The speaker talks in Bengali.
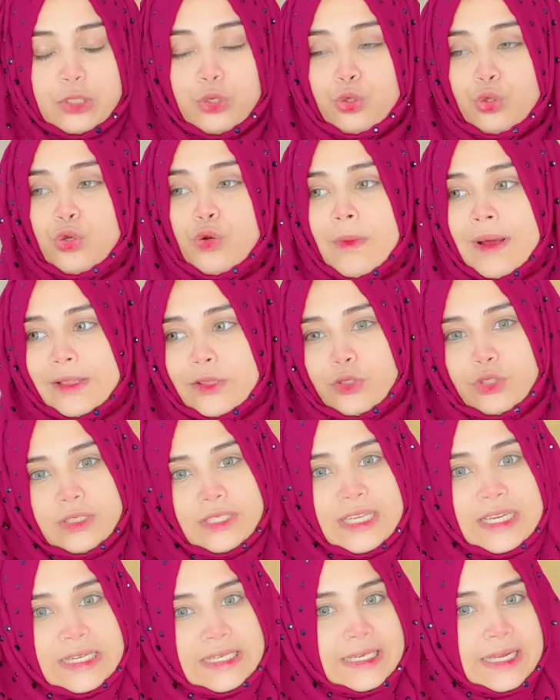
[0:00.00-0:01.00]
শুধুমাত্র
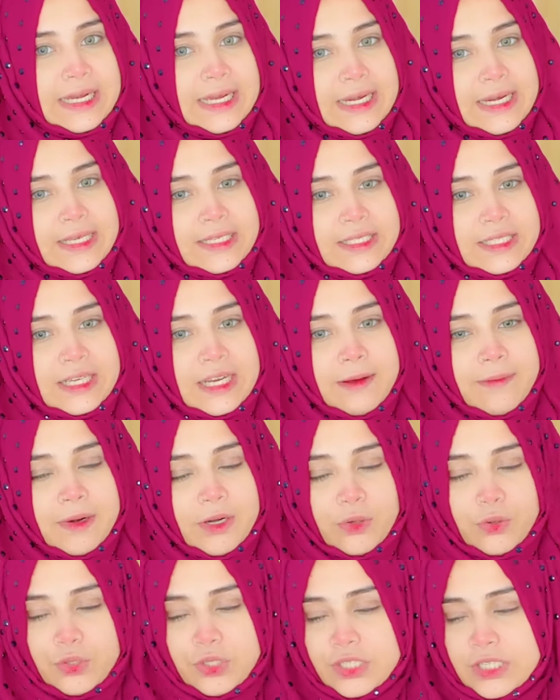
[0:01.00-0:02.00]
তিনটা কালেকশন
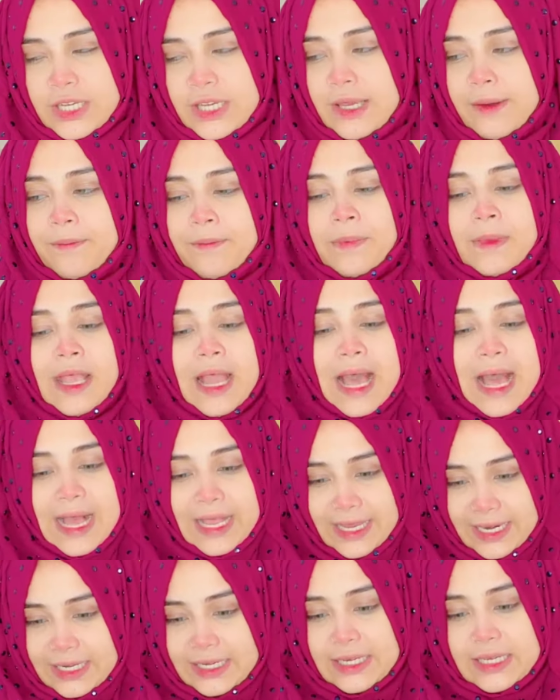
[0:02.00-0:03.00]
আমার হচ্ছে
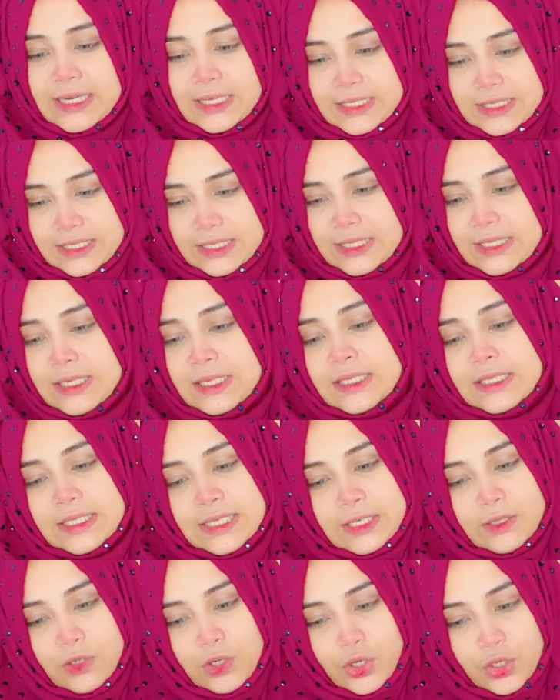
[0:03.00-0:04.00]
আগের কালেকশন
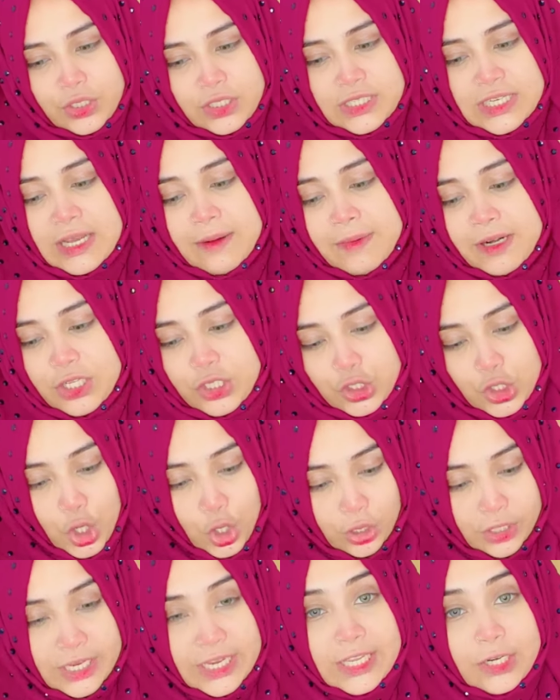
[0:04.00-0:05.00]
সেগুলো হচ্ছে আমার
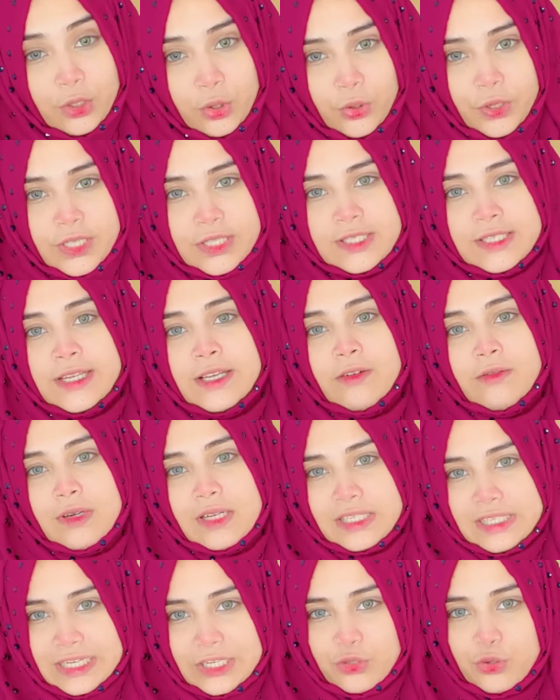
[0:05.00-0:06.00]
স্টক ইন হয়েছে
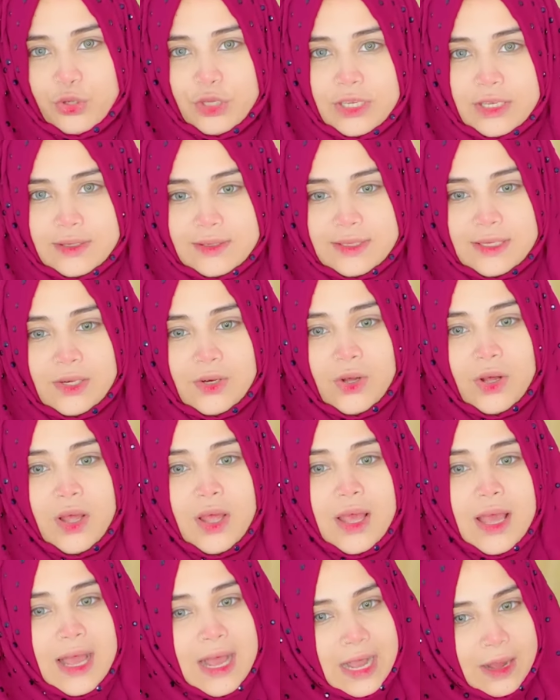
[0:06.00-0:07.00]
ওগুলো শেষ হয়ে গেছিল
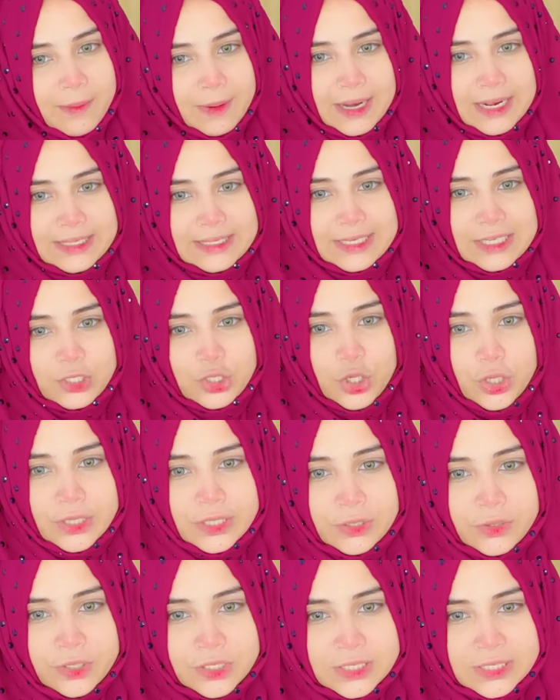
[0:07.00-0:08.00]
আবার আজকে স্টক
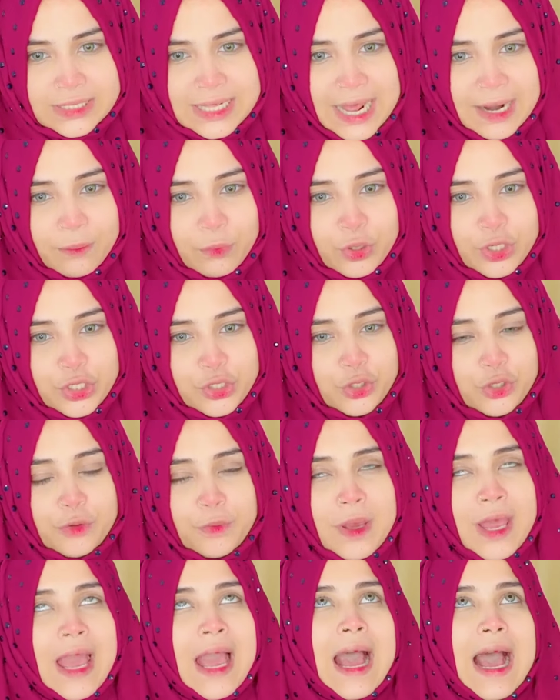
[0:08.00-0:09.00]
ইন হয়েছে ধানমন্ডি
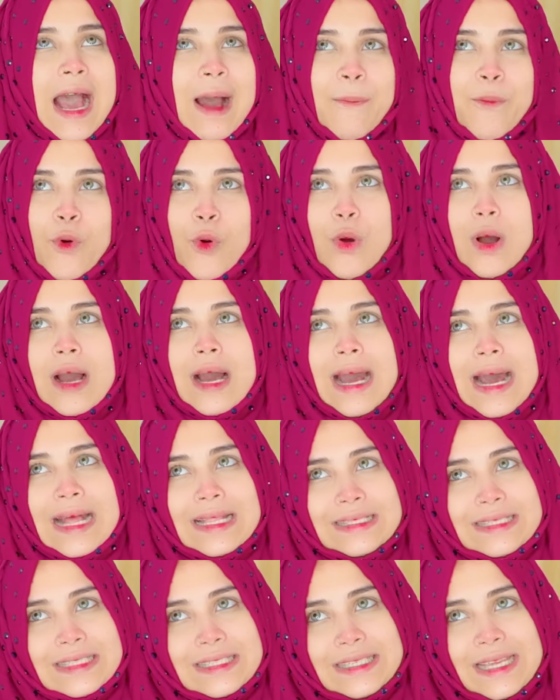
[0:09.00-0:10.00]
শোরুমে আপু
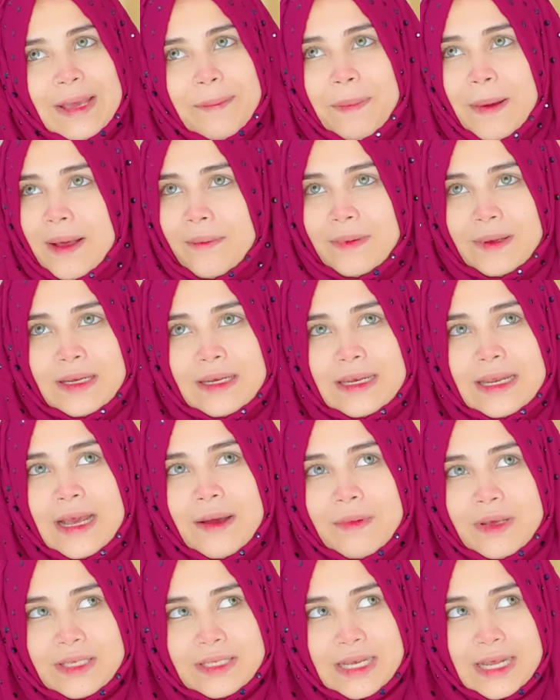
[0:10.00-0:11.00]
আজকে পাবেন না
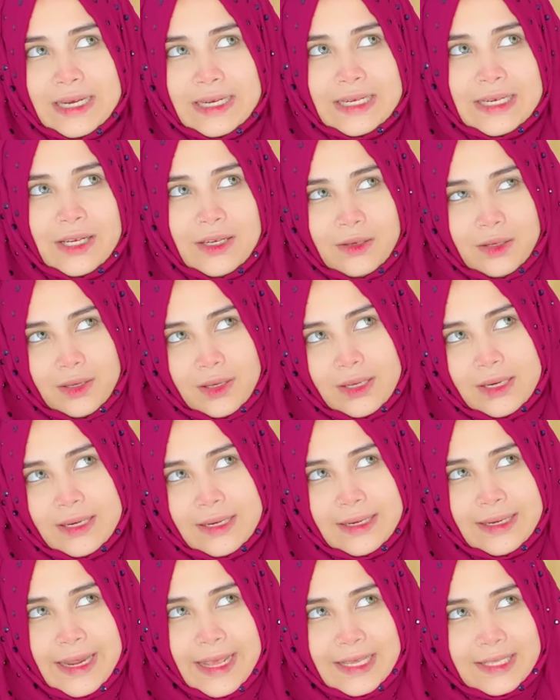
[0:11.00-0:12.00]
আমি জানি না
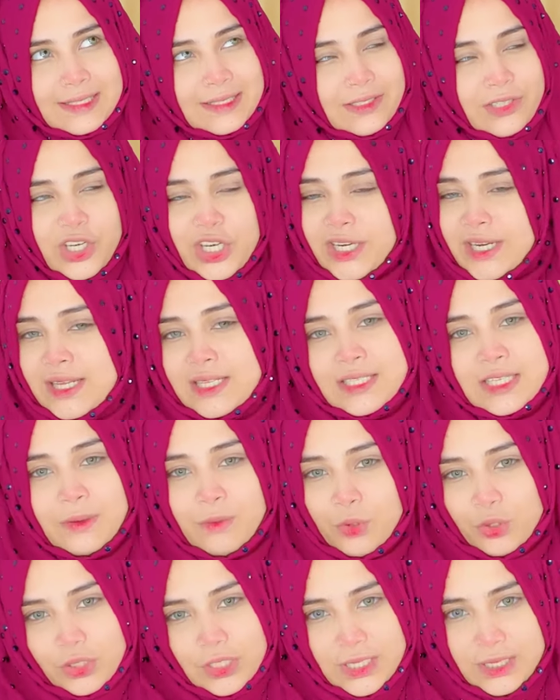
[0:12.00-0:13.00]
নেক্সট থ্রি ডেজের
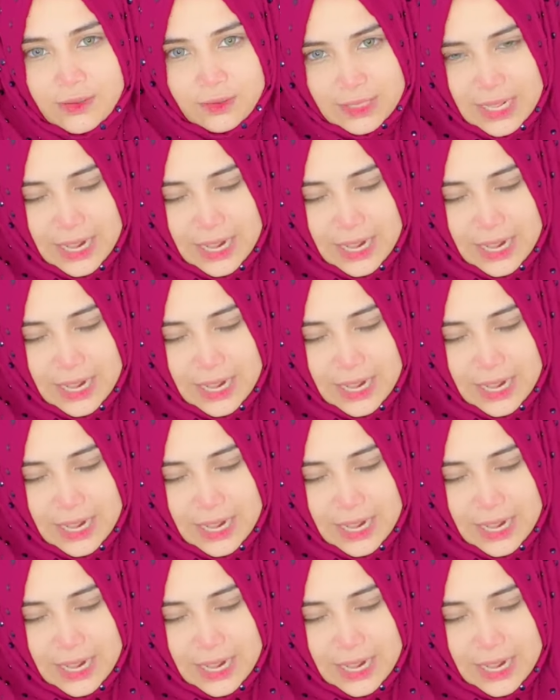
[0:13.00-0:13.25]
মধ্যে